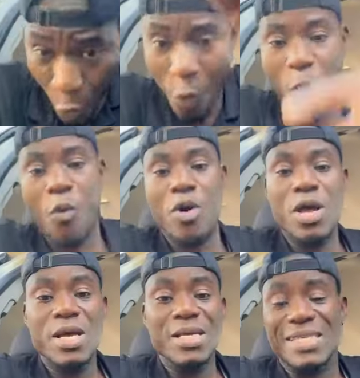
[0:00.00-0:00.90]
d'abord
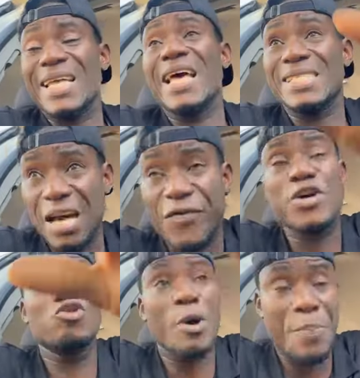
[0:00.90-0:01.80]
c'est des
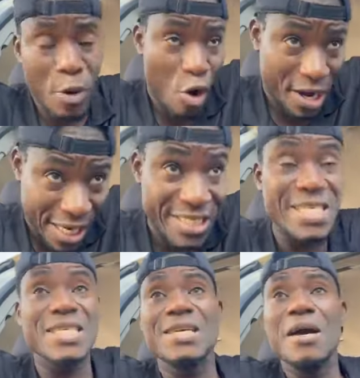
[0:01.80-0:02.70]
enfants qui n'ont pas encore
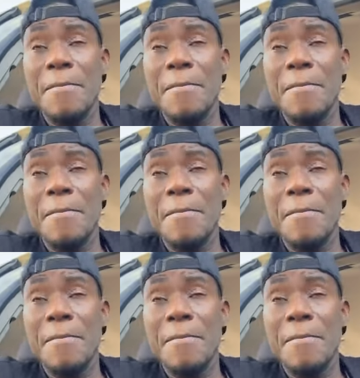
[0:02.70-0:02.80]
grandi.